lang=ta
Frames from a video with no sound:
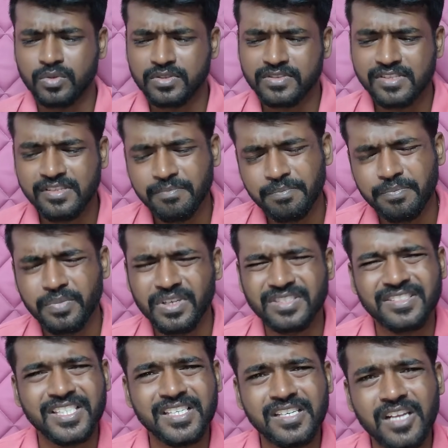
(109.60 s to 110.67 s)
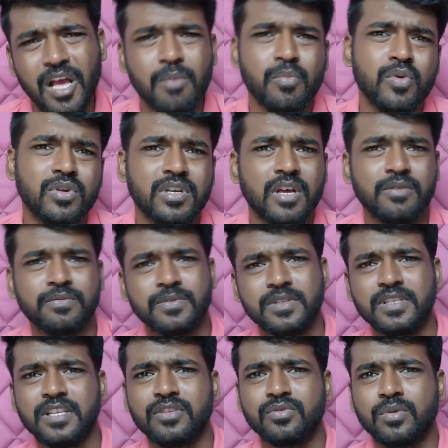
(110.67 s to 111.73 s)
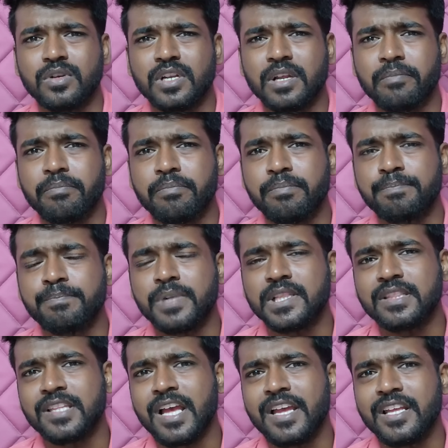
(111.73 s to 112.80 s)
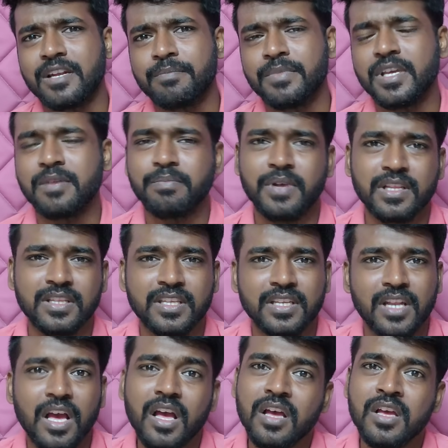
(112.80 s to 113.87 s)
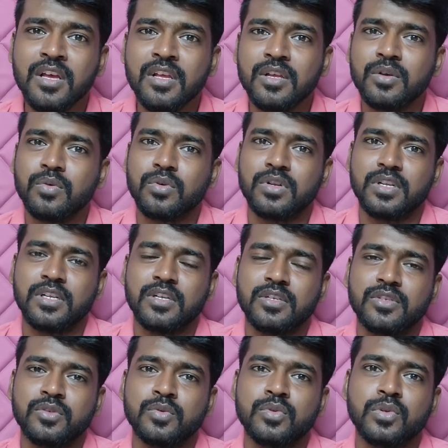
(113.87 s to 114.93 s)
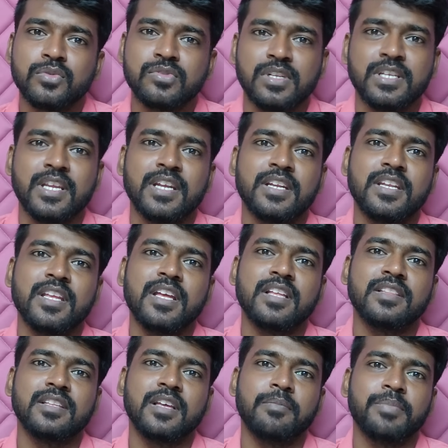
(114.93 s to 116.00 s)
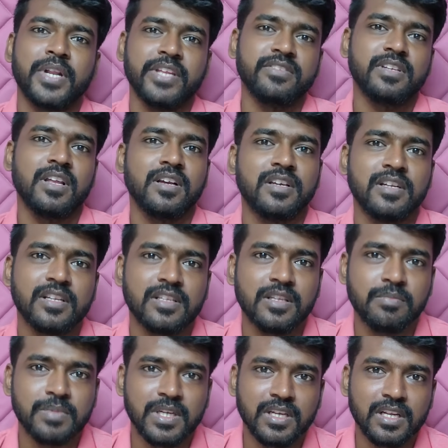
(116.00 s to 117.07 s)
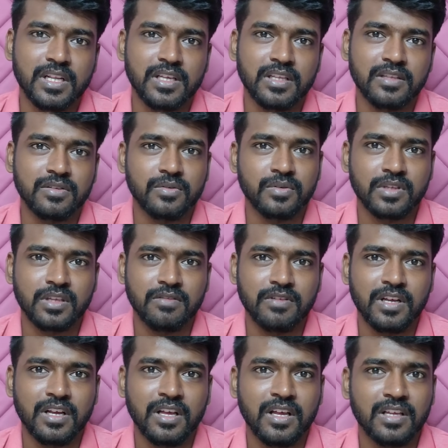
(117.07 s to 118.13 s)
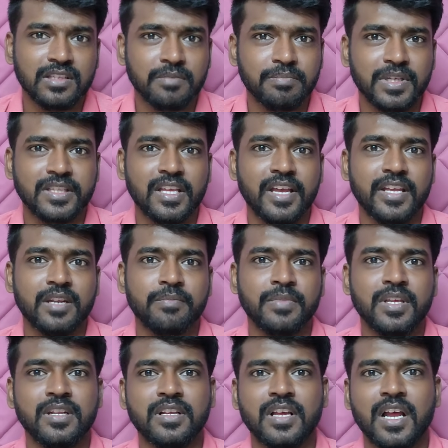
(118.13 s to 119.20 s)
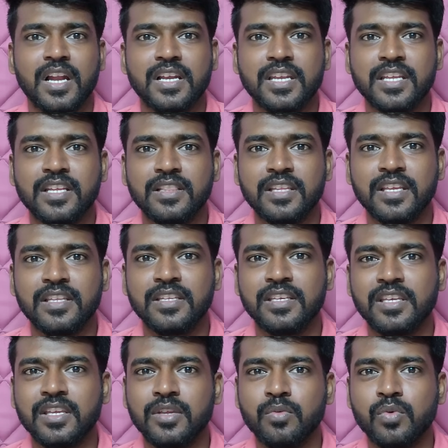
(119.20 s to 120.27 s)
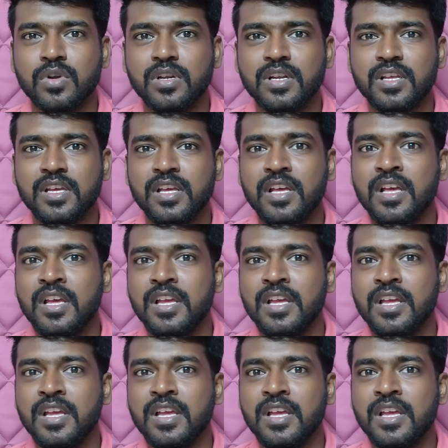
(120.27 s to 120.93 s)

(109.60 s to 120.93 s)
ஒரு சிம்பிள் சின்ன அமௌண்ட் ஆஃப் இதே சொல்கிறேன் பத்தாயிரம் பேர் பார்த்தீங்கன்னா ஒரு டூ தௌசண்ட் கட்டி அந்த ப்ரைஸ் லாக்குன்றதை பண்ணுறாங்க ஓகேவா அந்த பத்தாயிரம் பேருக்கு அன்றைக்கி தேதிக்கு ஒன்று